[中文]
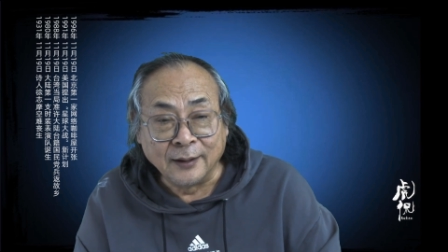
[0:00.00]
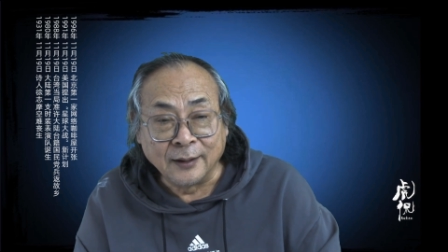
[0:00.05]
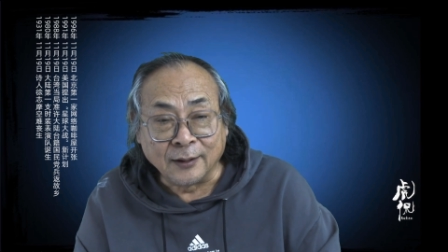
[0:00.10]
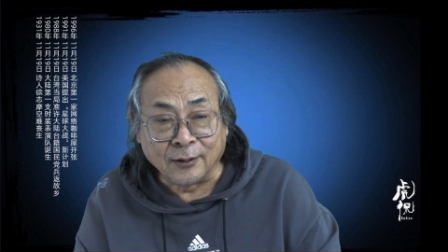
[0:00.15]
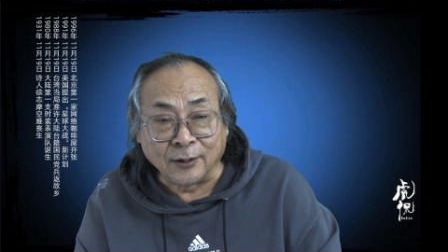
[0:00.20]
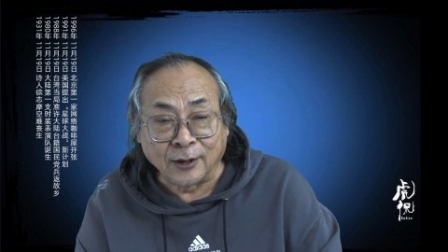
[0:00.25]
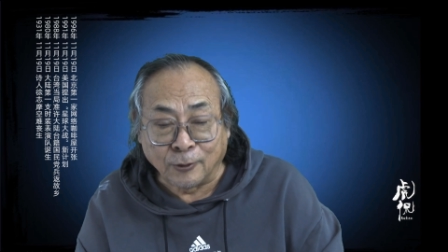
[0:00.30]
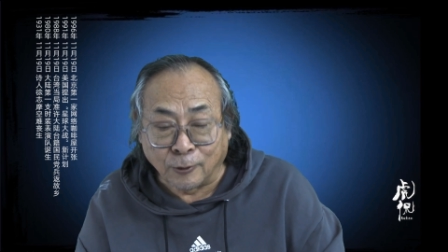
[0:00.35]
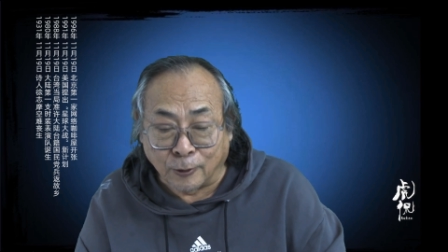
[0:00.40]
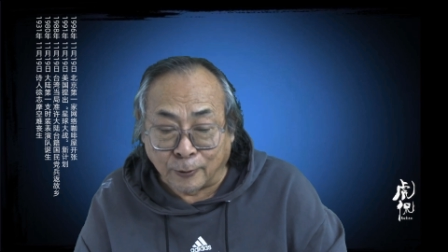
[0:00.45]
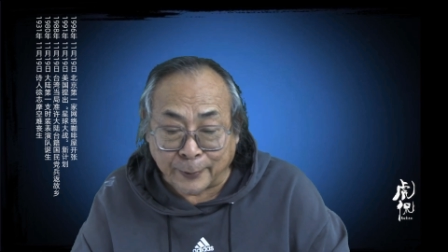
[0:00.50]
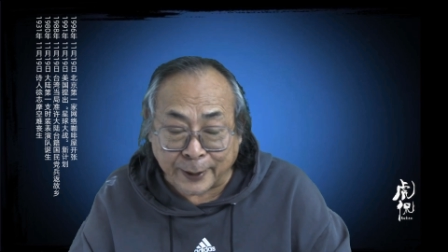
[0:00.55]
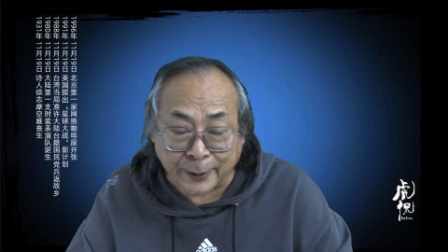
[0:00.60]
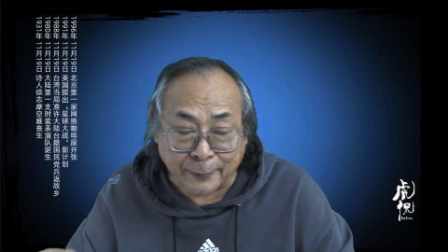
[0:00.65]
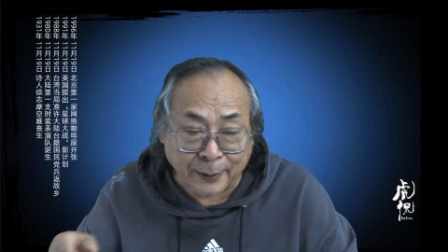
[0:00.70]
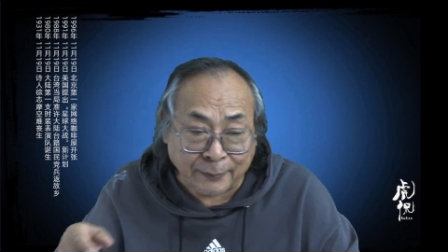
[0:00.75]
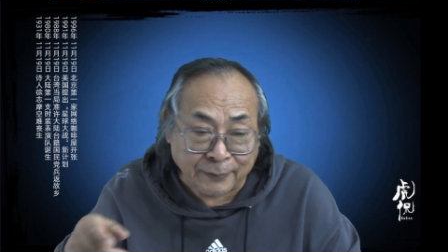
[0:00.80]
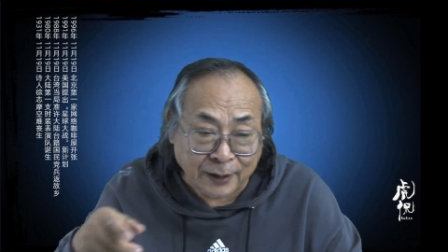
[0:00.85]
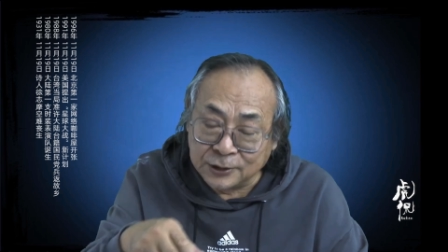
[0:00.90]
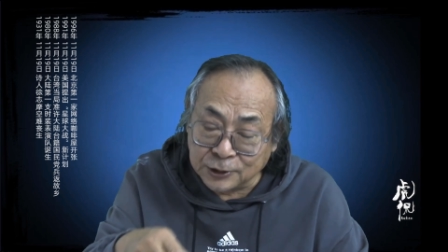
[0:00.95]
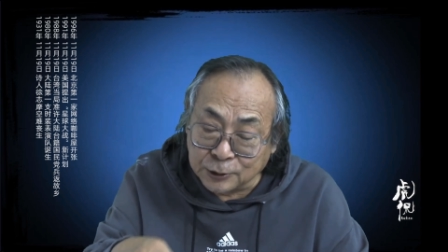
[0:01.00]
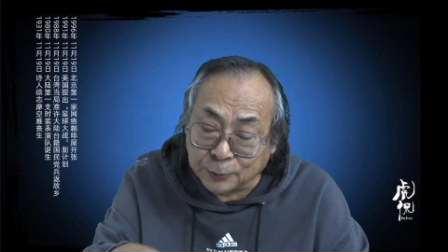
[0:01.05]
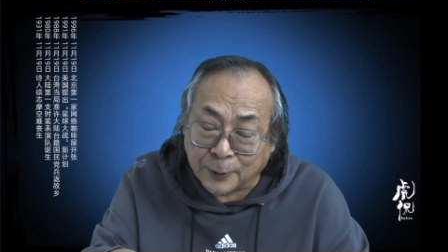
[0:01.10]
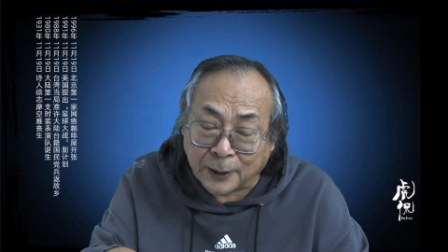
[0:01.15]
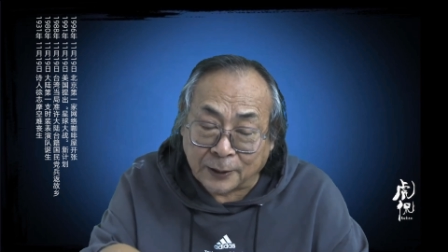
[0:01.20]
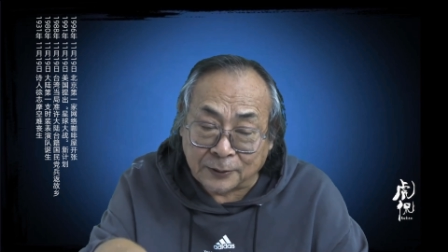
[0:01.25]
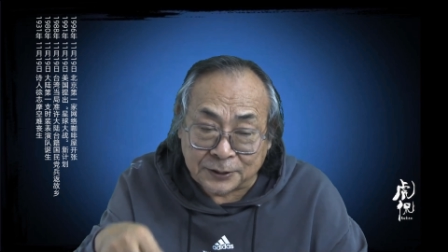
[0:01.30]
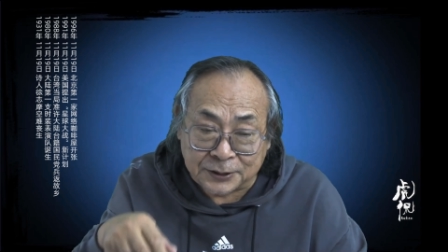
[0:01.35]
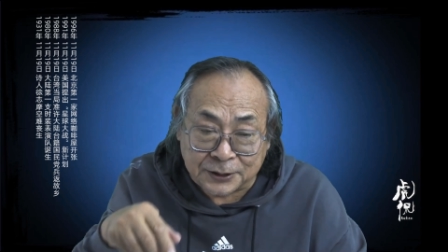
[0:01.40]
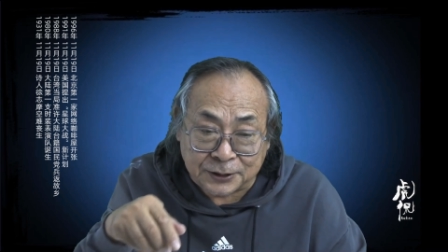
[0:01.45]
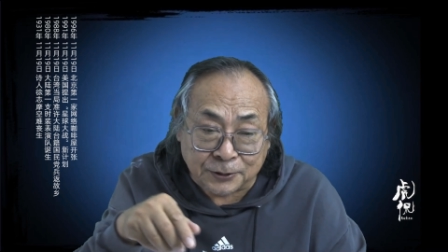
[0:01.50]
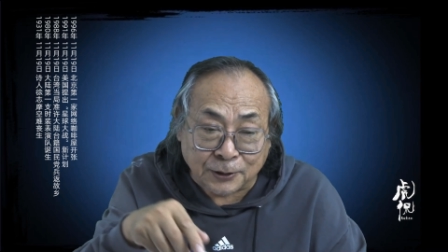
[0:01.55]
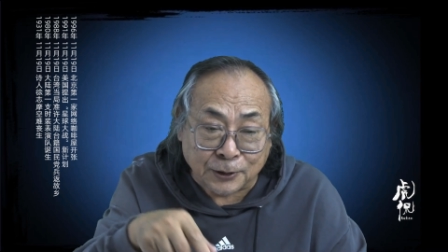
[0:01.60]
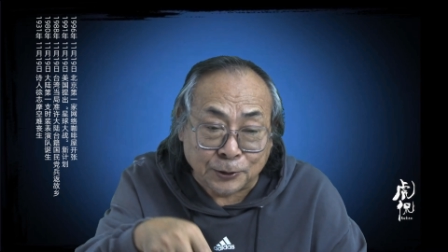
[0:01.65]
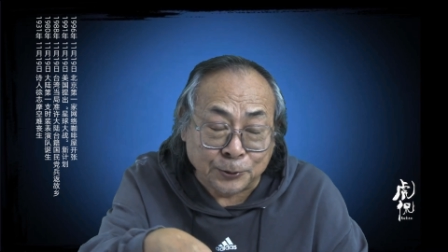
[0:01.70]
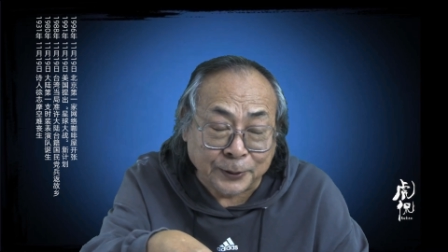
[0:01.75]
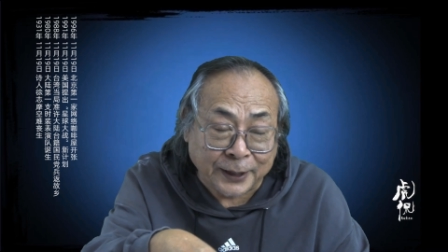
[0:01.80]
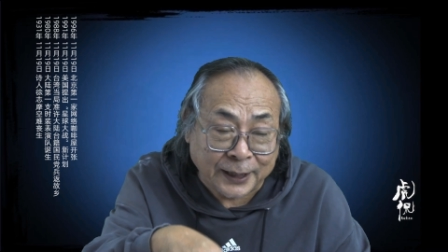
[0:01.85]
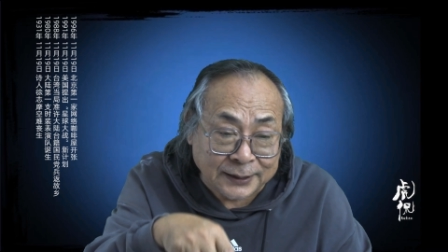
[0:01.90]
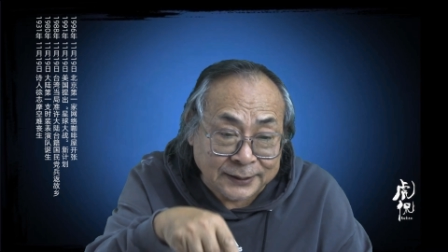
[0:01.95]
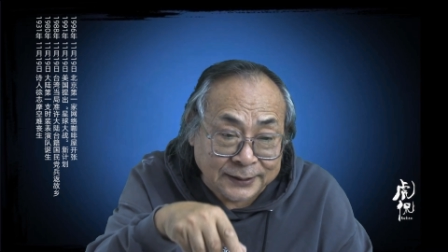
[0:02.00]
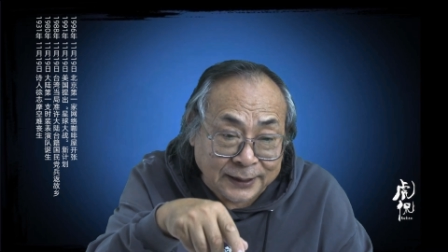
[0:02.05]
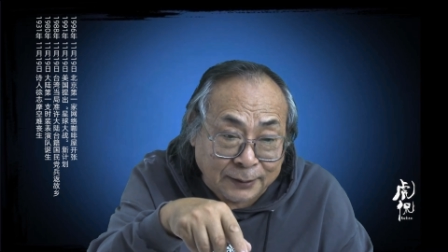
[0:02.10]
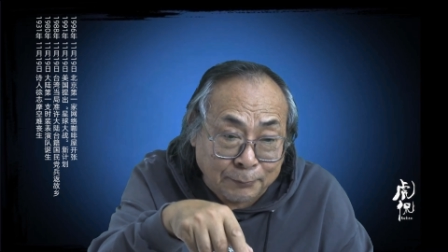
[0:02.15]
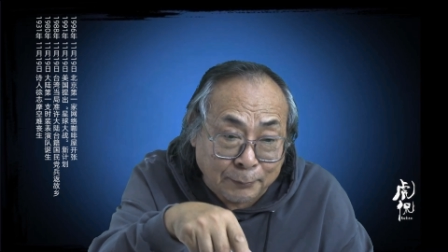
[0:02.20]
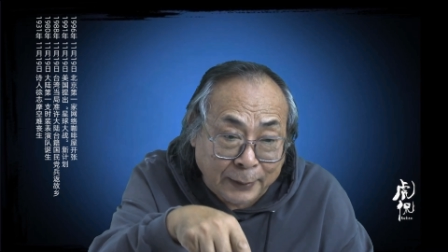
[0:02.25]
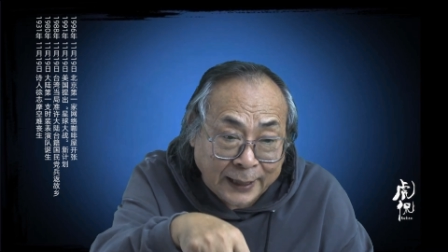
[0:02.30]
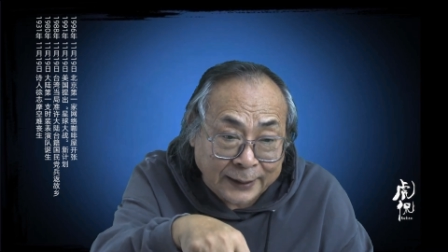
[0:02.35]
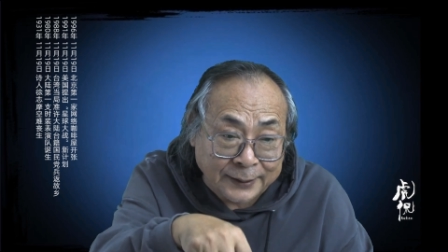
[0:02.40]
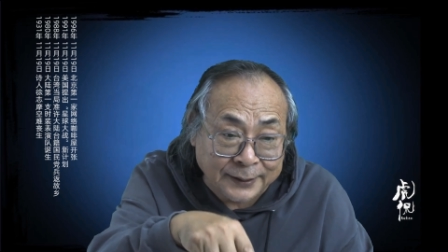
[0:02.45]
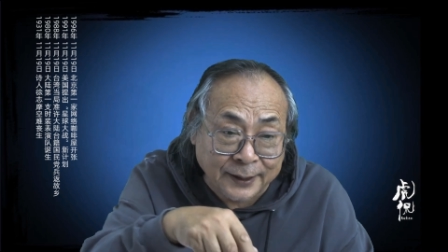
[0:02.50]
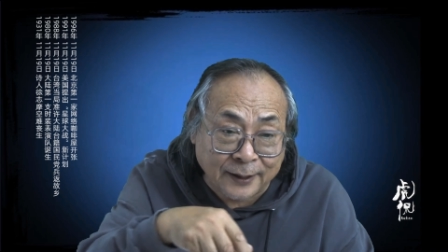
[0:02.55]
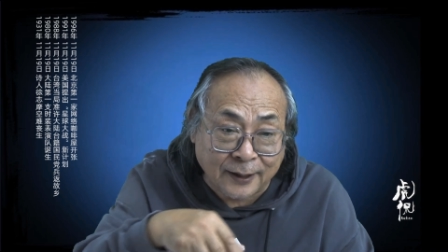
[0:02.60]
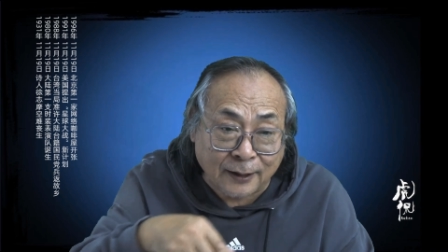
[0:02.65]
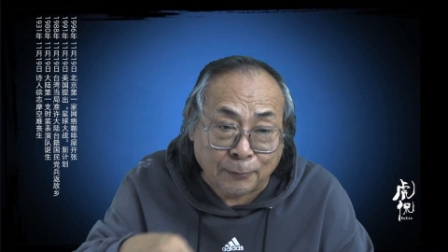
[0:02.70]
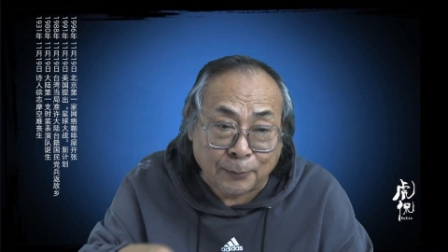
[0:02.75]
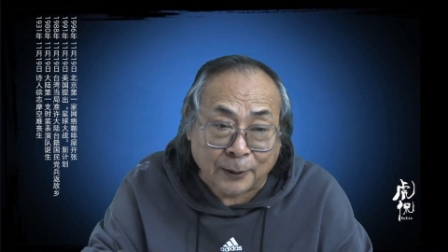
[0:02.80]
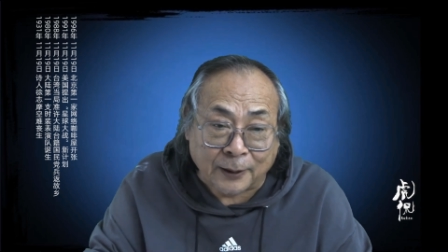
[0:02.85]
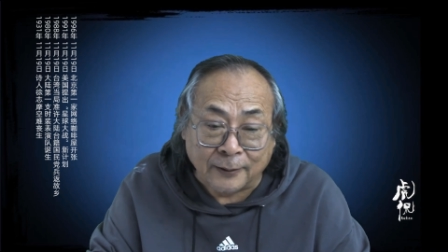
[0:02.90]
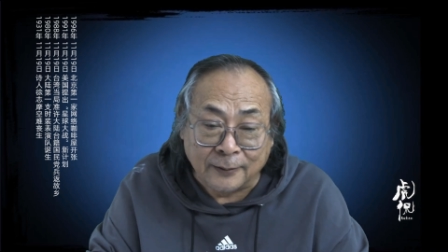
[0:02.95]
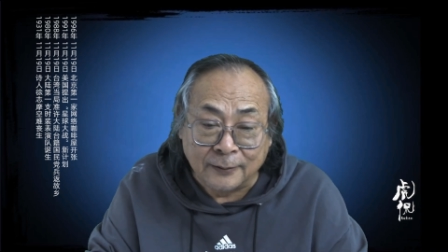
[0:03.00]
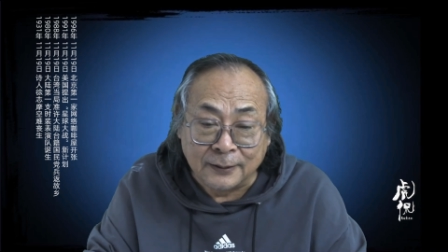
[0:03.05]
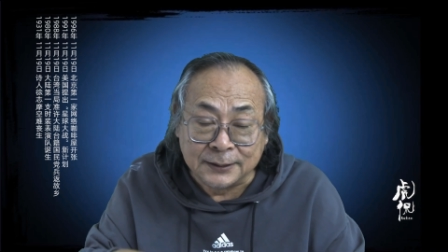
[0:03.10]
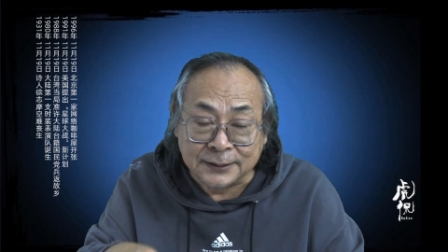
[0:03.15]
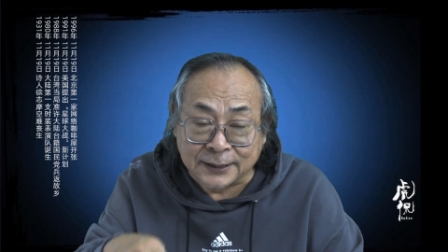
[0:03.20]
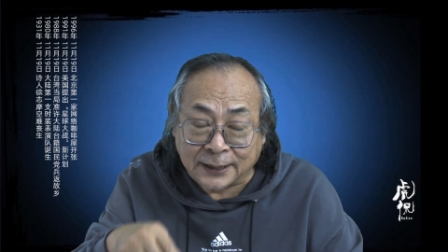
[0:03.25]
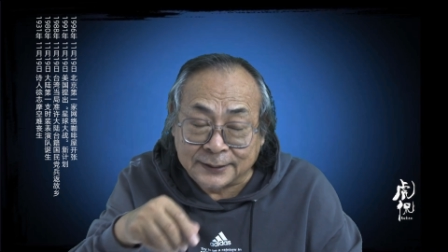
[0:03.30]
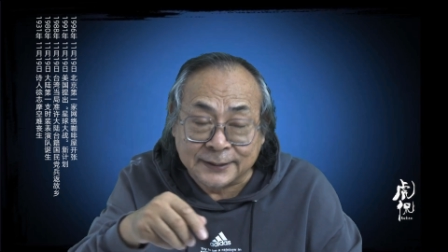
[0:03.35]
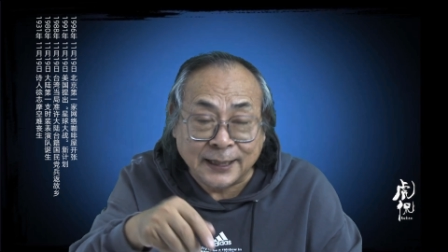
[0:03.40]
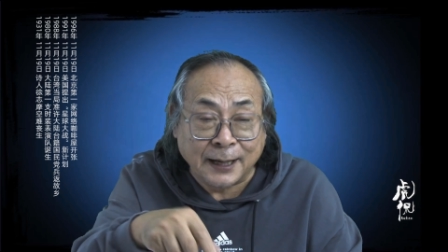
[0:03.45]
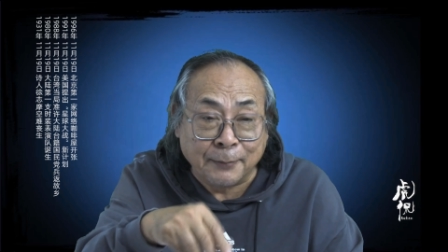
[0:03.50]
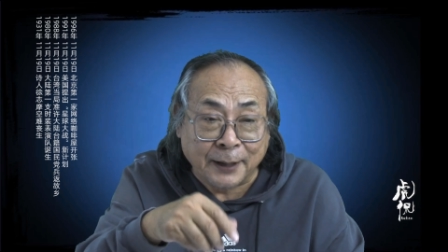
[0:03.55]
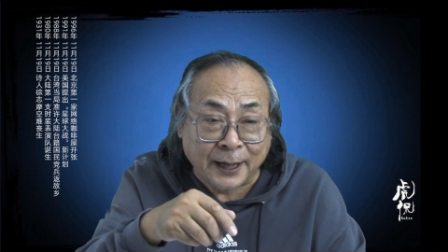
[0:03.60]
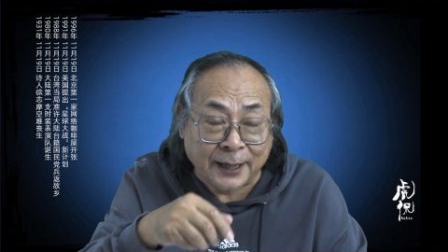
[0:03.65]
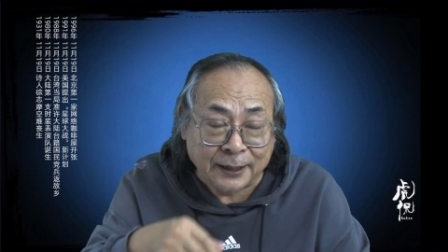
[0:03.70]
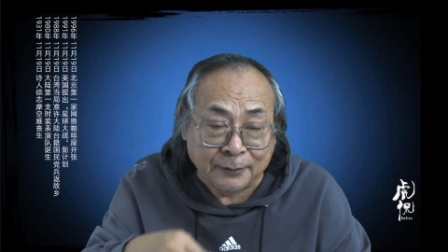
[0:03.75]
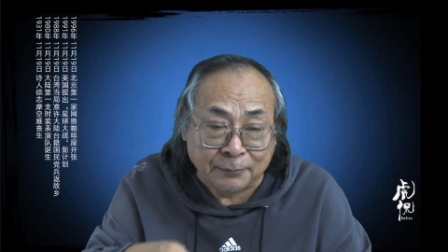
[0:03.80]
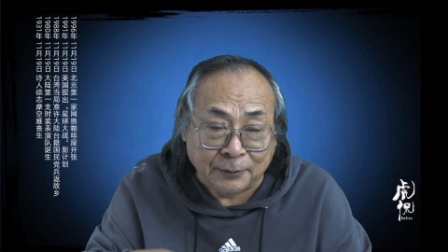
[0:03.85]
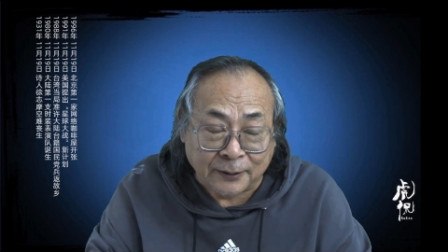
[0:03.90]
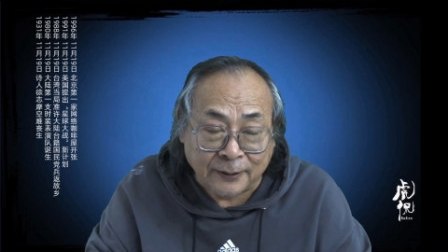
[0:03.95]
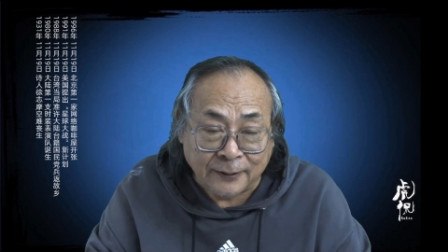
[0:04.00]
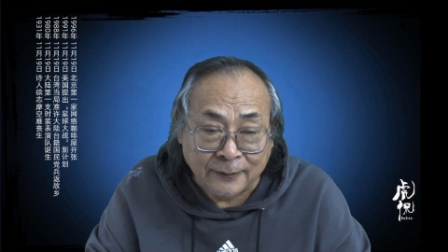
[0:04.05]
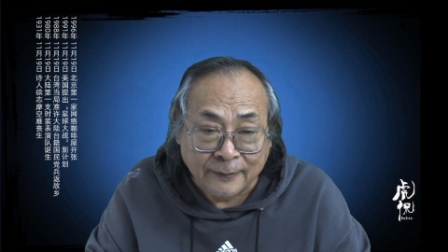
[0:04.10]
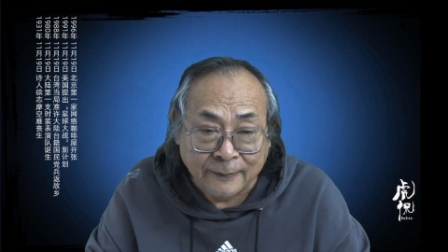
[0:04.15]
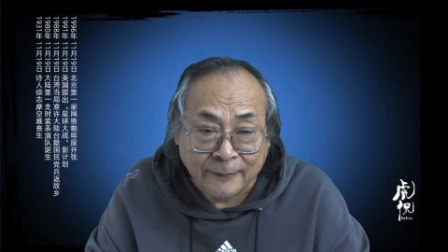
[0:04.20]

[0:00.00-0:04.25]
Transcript: 后来我没办法，又跑到新华书店想买第二本，想再买一本，